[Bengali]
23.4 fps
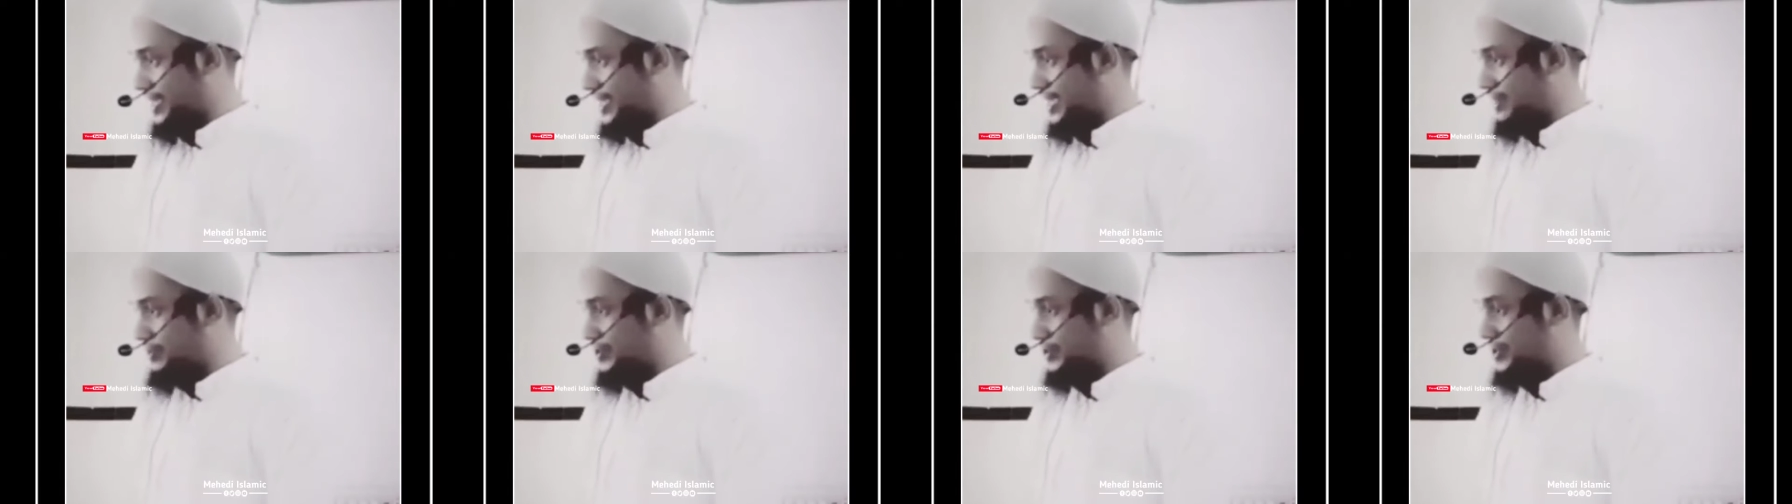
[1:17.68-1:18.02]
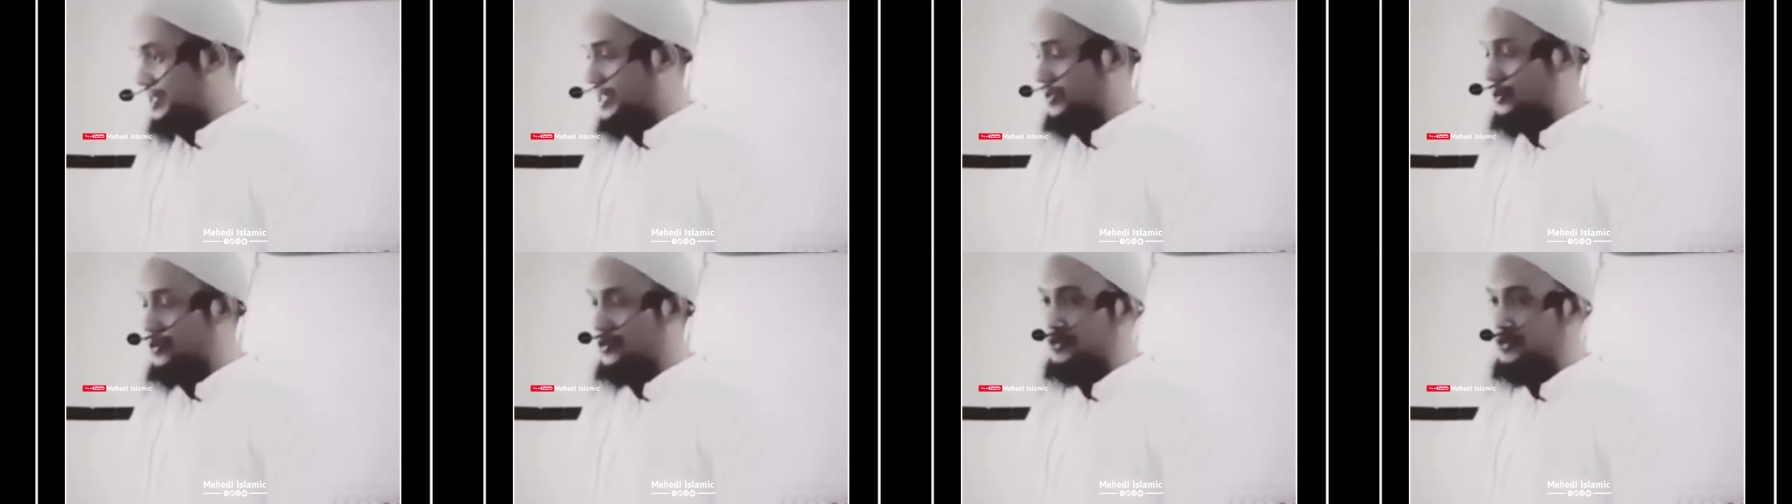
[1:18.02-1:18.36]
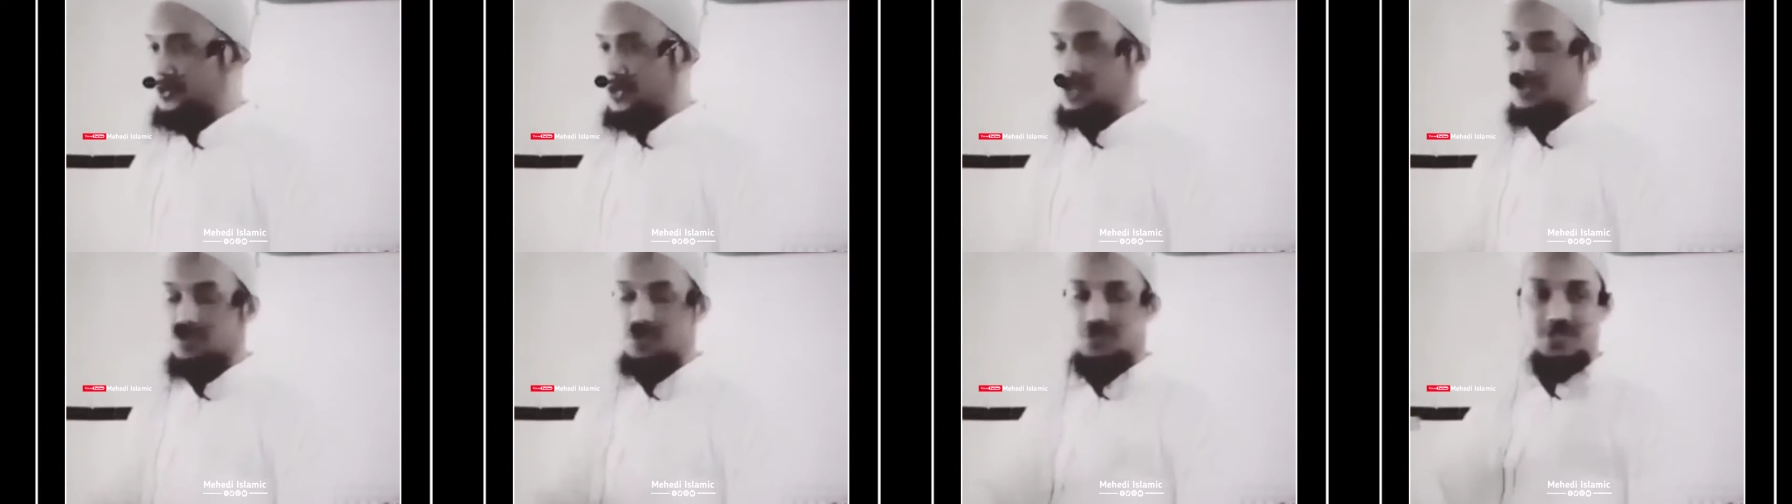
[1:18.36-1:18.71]
কাপড়টা এত
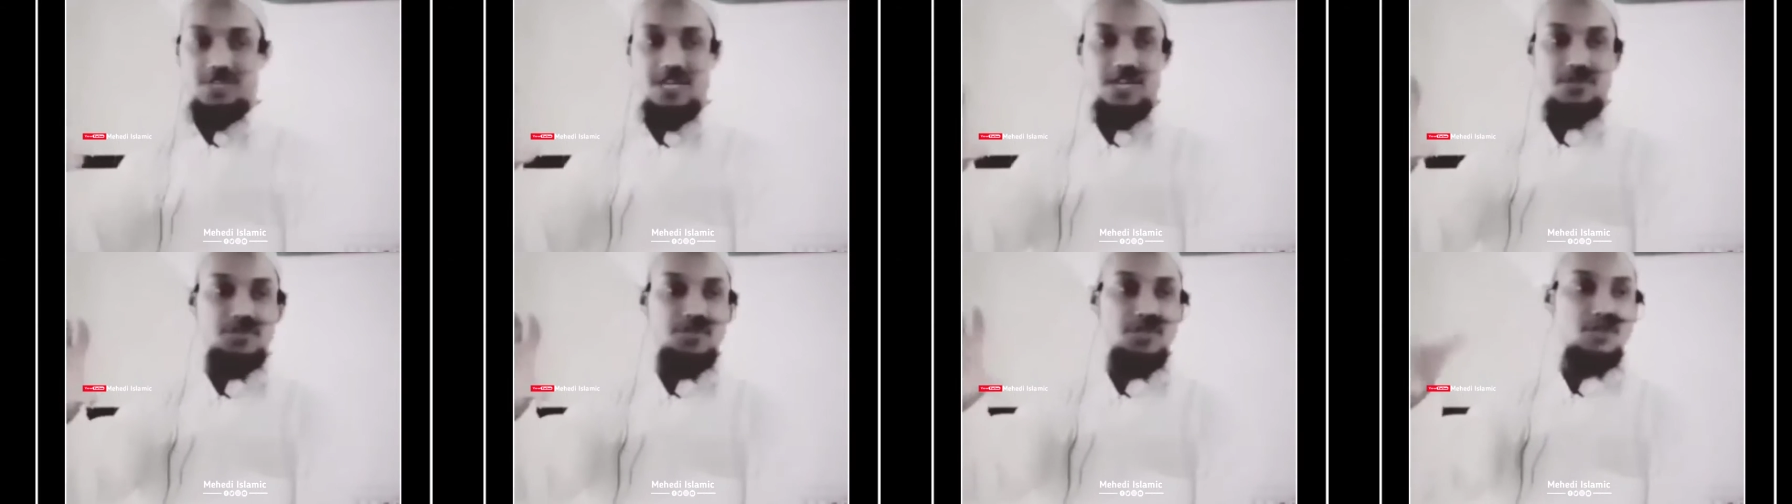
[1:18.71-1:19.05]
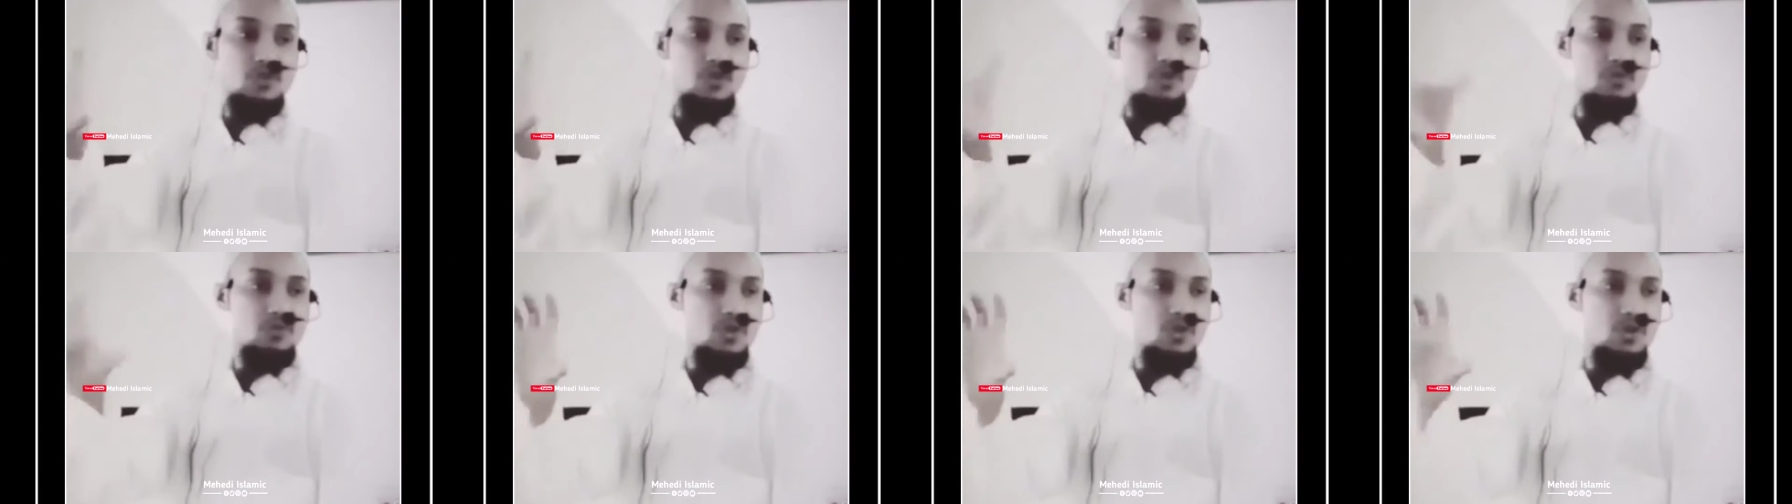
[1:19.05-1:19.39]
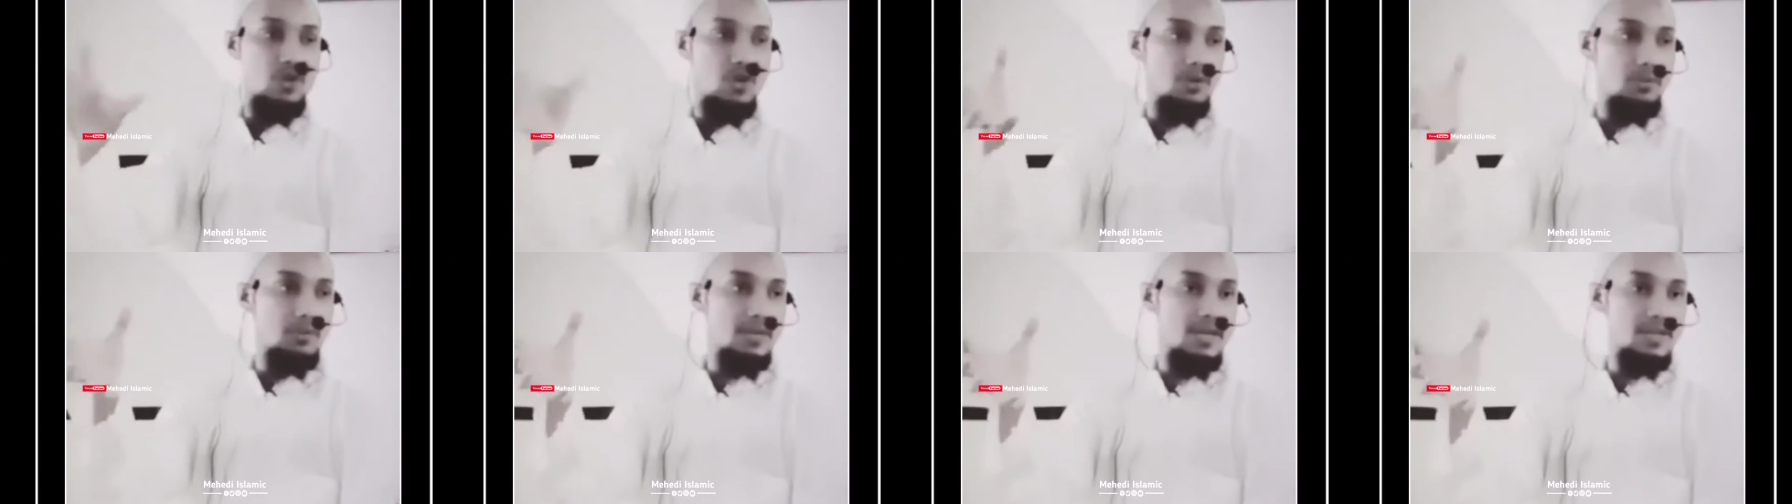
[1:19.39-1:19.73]
চক চাকচিক্যময়
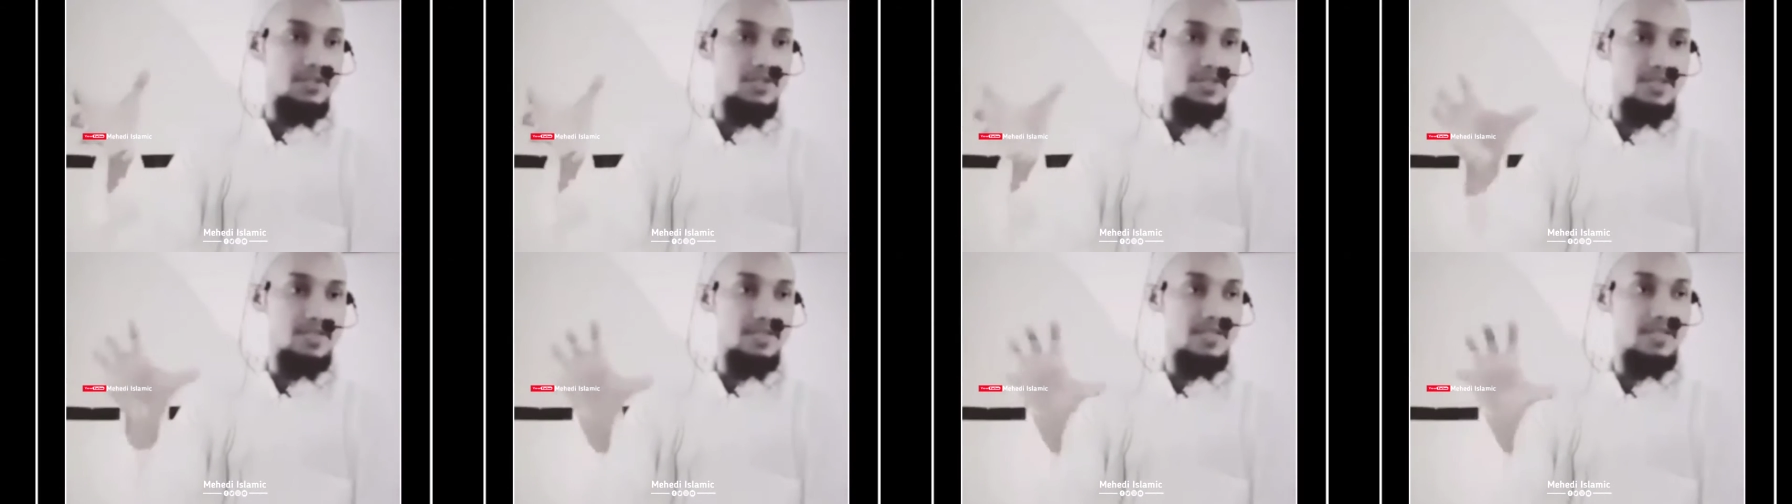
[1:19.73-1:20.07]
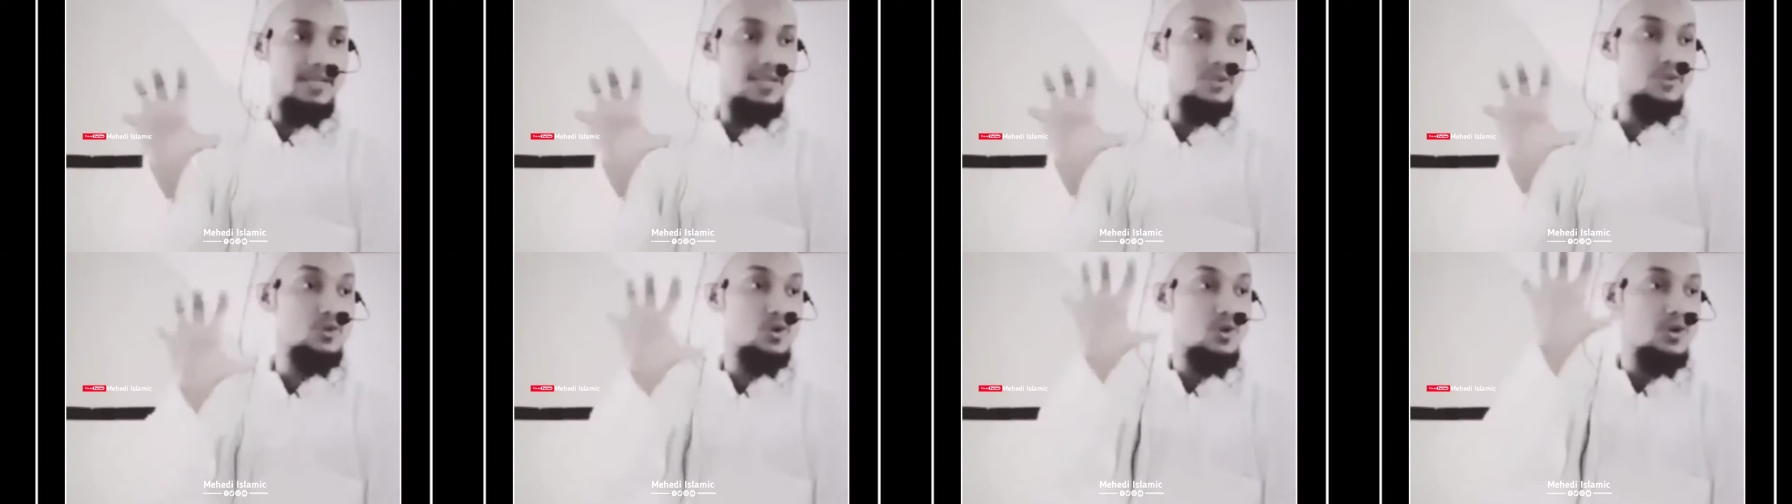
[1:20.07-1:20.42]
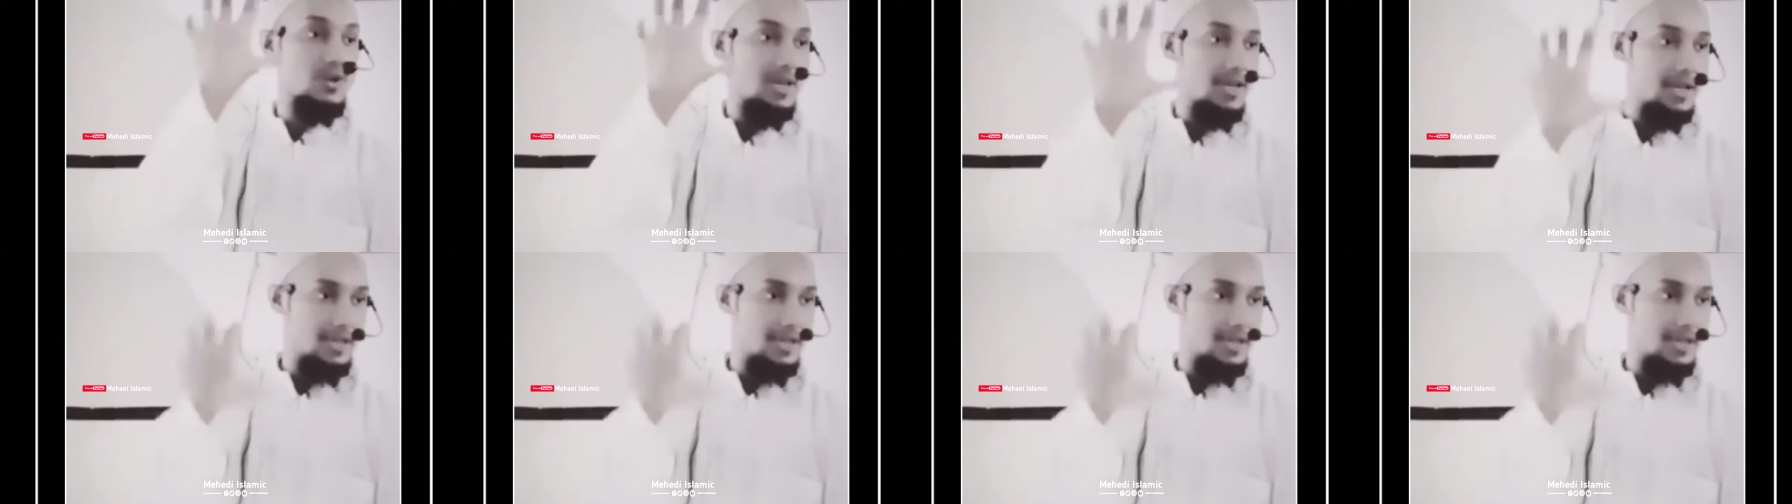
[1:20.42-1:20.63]
হবে না যেটা দেখলে চোখ